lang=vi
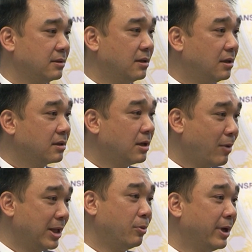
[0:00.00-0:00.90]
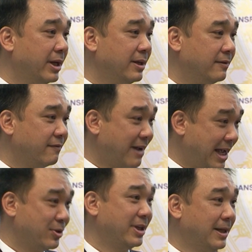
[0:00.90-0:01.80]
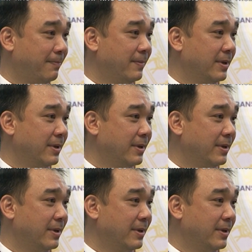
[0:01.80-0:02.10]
cơ quan thuế và doanh nghiệp.